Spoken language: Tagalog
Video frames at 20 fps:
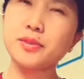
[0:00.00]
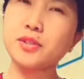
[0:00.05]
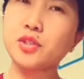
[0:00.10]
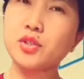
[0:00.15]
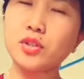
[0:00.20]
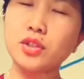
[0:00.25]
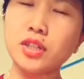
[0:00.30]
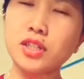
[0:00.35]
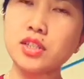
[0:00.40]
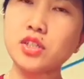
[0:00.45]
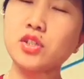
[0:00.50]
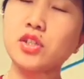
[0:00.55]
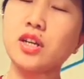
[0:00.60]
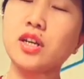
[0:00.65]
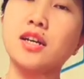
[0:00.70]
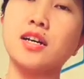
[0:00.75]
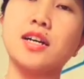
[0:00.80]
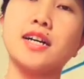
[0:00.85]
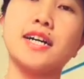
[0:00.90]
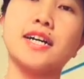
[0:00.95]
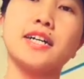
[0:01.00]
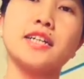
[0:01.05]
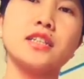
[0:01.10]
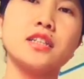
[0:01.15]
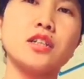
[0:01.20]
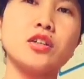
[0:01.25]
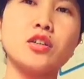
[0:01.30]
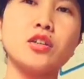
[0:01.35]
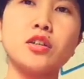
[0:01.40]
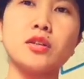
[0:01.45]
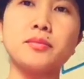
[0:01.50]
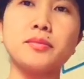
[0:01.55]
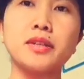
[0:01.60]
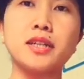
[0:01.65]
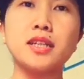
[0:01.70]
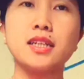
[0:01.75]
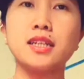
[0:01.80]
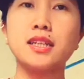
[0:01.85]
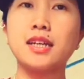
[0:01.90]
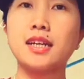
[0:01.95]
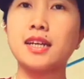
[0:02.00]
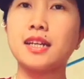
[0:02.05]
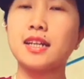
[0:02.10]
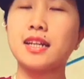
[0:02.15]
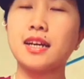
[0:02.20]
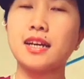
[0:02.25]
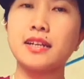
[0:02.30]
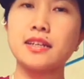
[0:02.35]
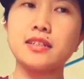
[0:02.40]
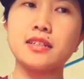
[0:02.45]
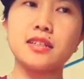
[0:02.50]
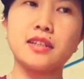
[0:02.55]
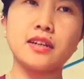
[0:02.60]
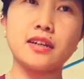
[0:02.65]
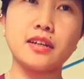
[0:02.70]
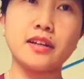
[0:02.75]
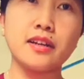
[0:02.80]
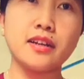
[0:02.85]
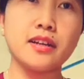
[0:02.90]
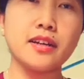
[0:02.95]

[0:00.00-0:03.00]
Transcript: Picture lang siya, uh, hindi ko naman akalain na